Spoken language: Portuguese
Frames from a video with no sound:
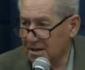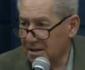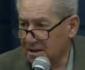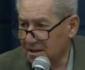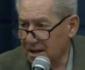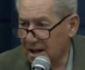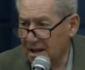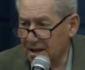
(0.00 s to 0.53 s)

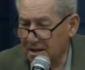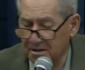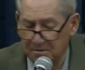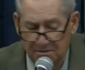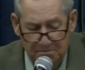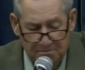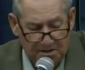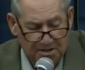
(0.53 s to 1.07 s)
lá
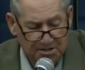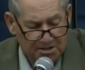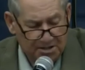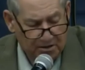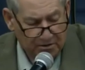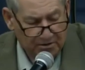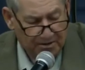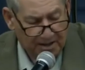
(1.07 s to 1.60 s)
em
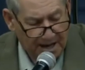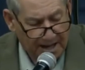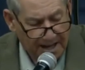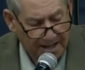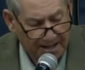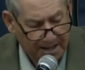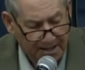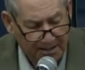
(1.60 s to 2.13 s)

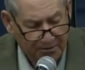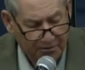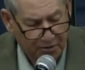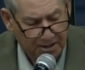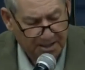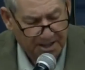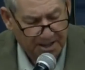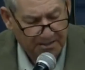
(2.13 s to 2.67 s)
Jerusalém, né, que
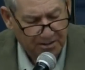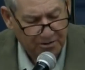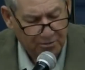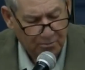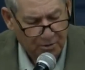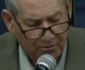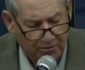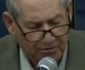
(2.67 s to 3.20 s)
foi trazida
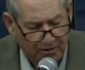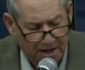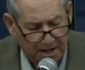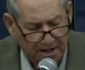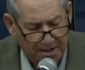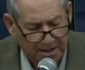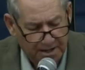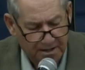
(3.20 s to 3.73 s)
uma
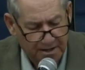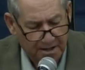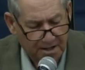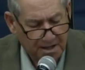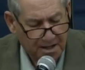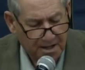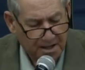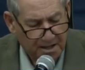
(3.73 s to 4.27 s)
oferta
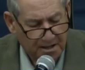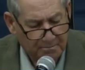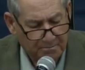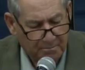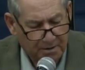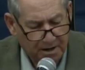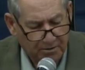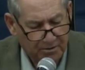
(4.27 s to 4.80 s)

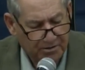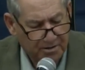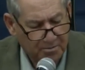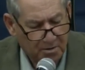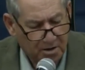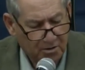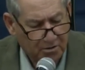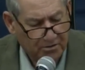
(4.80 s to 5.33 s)
para os
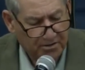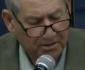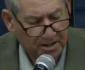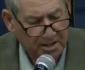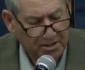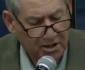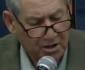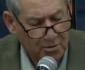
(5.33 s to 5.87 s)
irmãos.
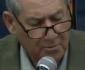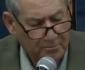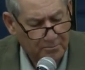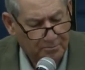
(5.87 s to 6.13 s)
Então,